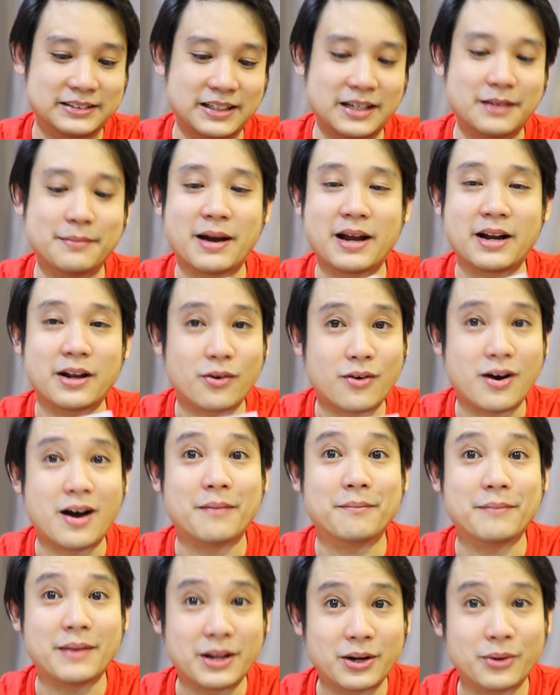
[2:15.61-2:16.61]
ซื้อมาด้วยค
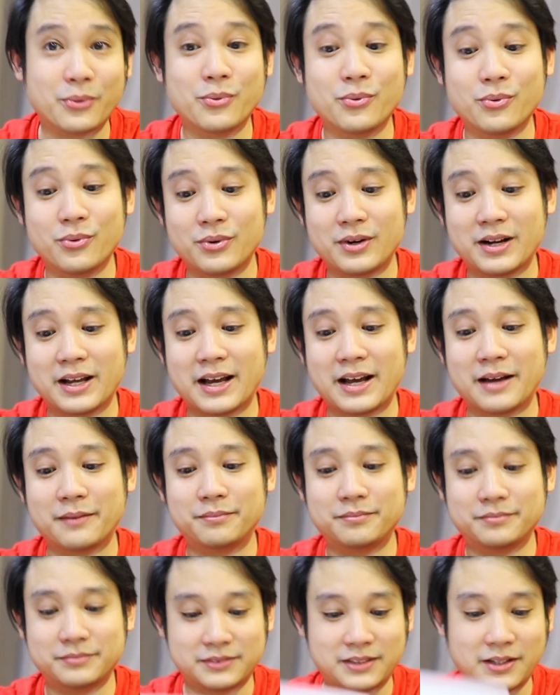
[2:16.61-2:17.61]
วามไม่รู้นะครับ
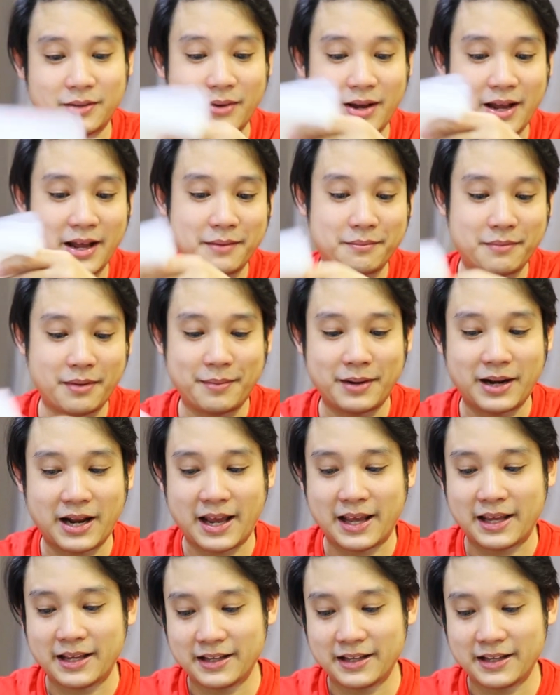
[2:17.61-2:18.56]
แต่ว่าไม่เป็นไร